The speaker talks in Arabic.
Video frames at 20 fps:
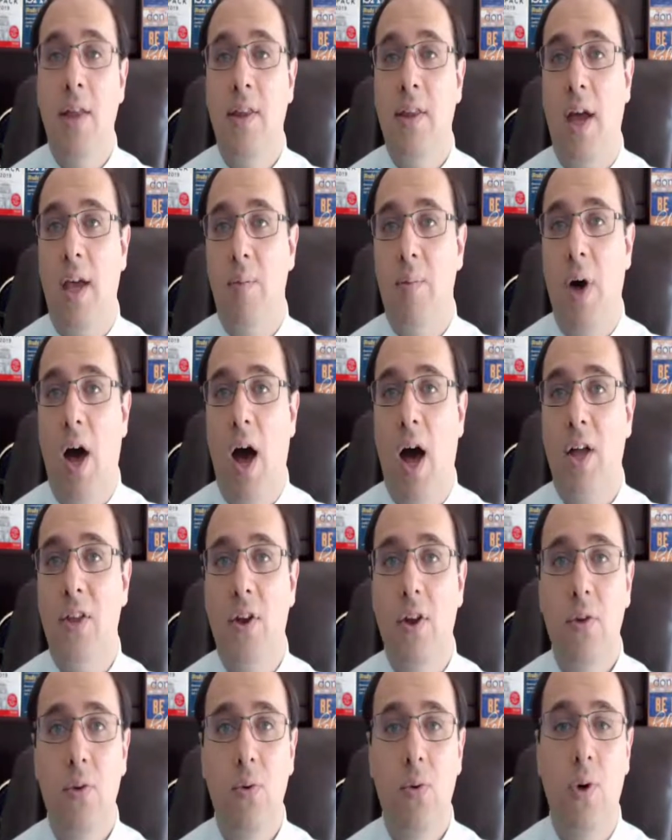طيب
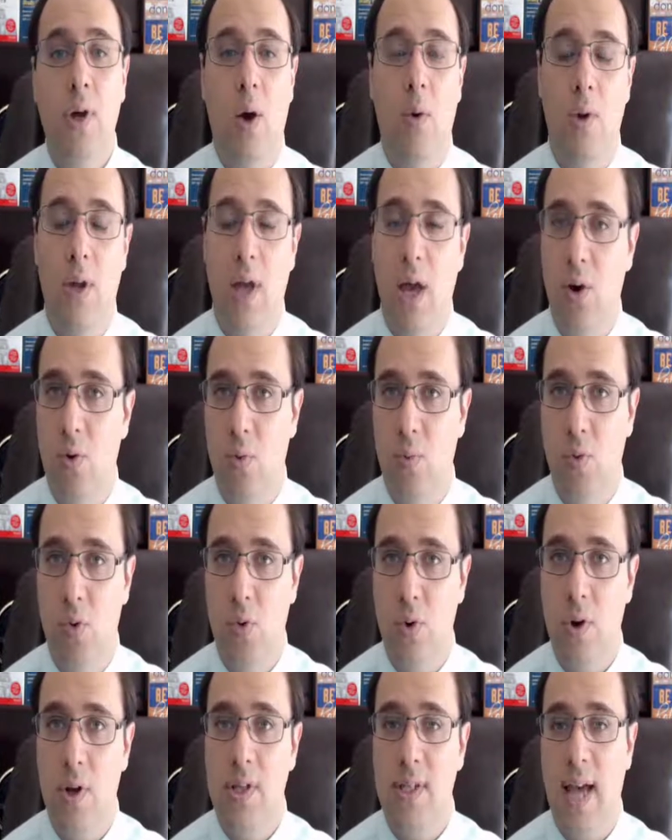حضراتكم كأولياء
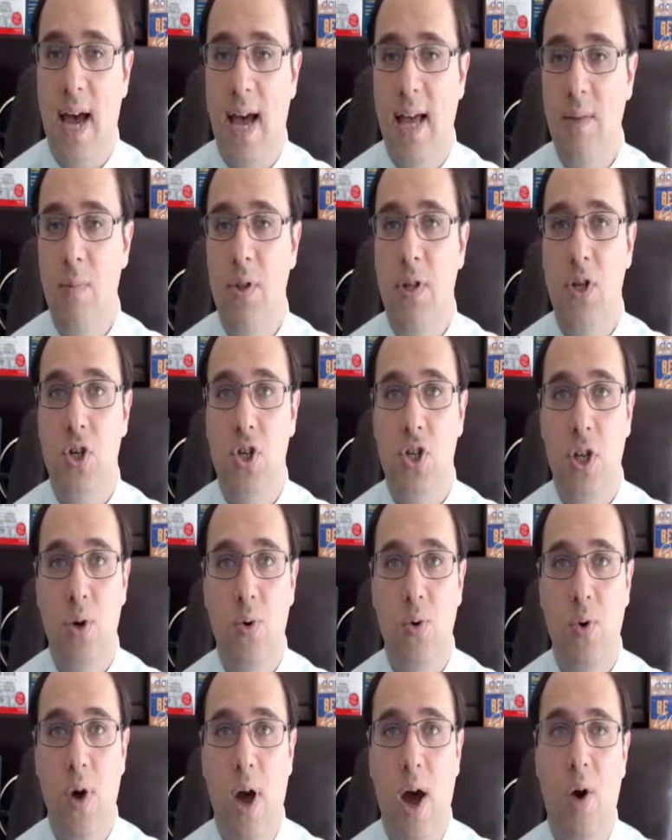أمور ساعات
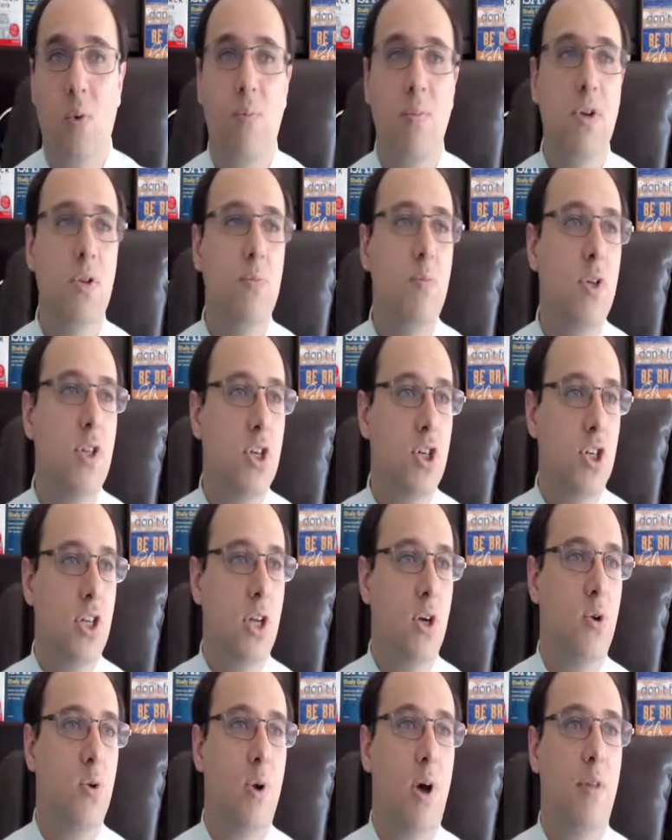بتشتكوا أو مش
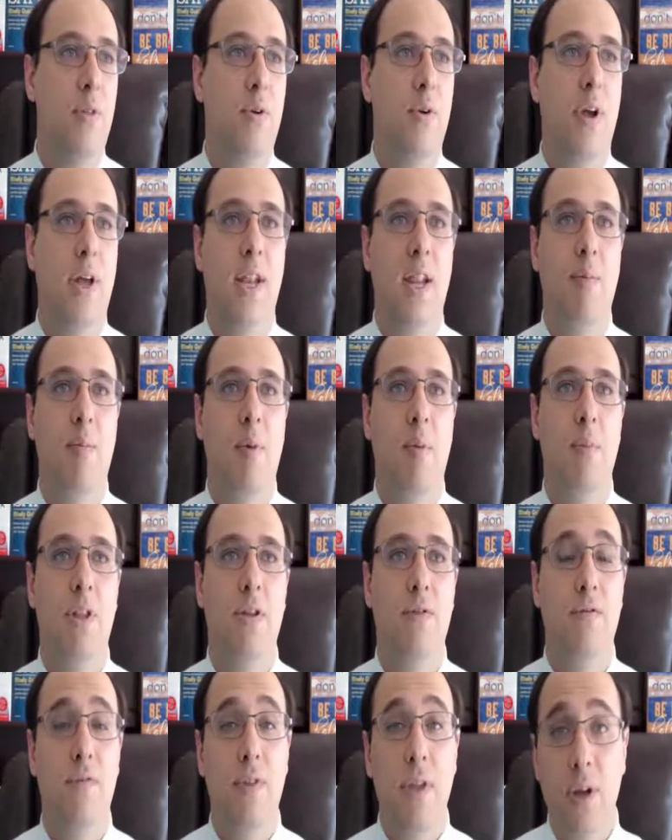بتشتكوا rather إنما
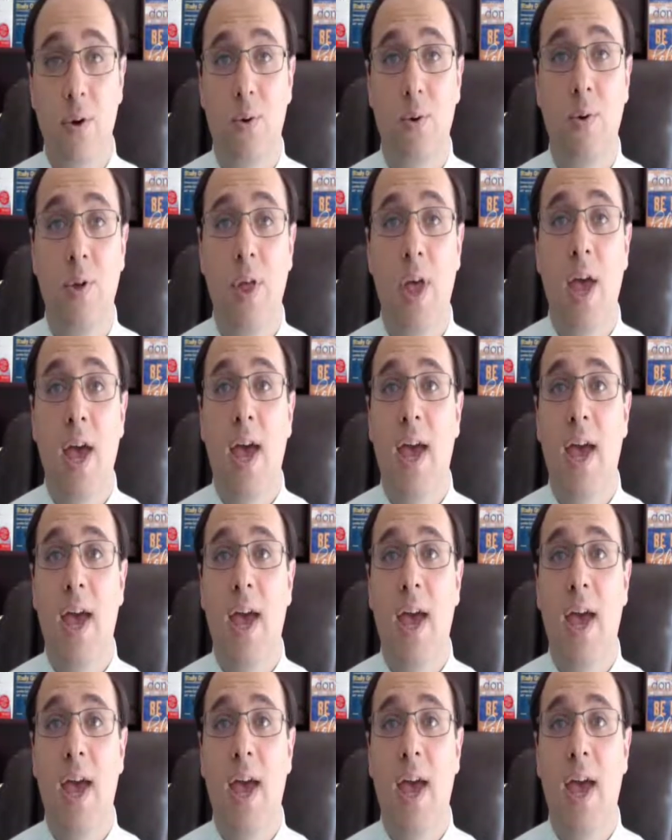بتفتكروا